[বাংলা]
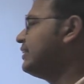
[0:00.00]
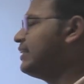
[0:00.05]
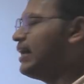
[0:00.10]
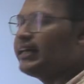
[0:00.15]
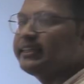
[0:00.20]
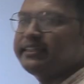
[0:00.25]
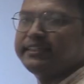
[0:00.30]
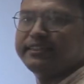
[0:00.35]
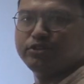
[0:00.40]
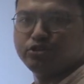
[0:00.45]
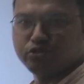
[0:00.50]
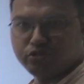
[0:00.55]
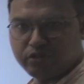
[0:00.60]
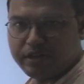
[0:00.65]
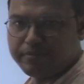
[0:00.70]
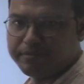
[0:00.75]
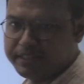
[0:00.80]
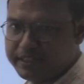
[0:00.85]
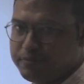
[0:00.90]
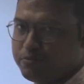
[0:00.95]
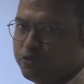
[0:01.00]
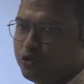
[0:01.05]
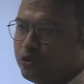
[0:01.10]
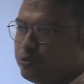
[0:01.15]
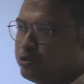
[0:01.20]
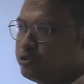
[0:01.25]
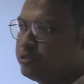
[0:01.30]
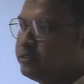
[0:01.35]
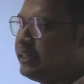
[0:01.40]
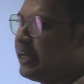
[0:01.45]
তাদের জন্য আমি কি
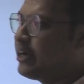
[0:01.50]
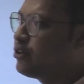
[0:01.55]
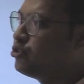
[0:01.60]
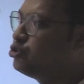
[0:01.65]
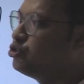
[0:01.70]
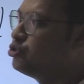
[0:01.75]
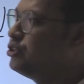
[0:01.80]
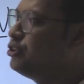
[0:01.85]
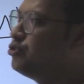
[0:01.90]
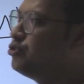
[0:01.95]
বলবো দেখো যদি